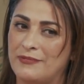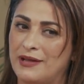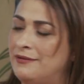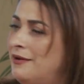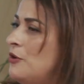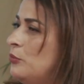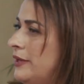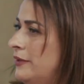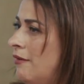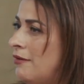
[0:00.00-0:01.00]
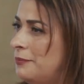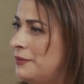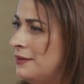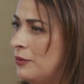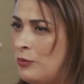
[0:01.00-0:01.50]
ايران والعراق
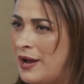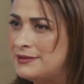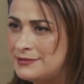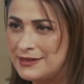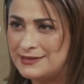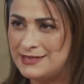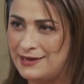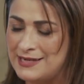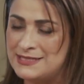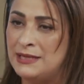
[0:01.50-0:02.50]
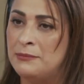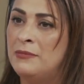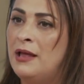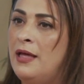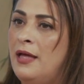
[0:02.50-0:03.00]
بوقت كثير قديم
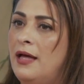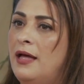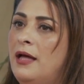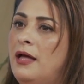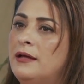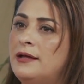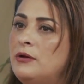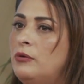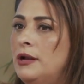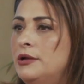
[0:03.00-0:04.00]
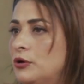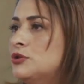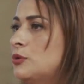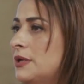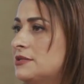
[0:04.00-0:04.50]
كانوا اهلي
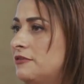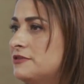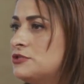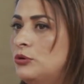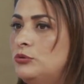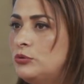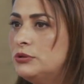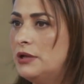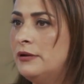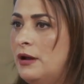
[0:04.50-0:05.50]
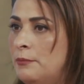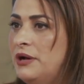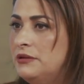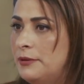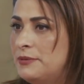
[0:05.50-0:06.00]
يحطوا هالتلفزيون وكنت انا عم
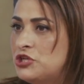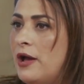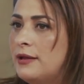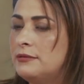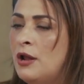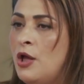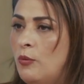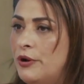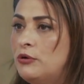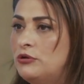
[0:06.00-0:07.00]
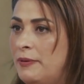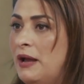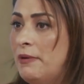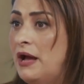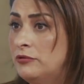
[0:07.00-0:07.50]
بحضر بشاهد وانا كنت
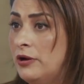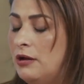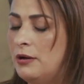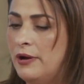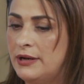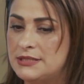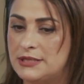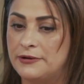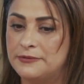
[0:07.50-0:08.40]
بحب احضر الاخبار كثير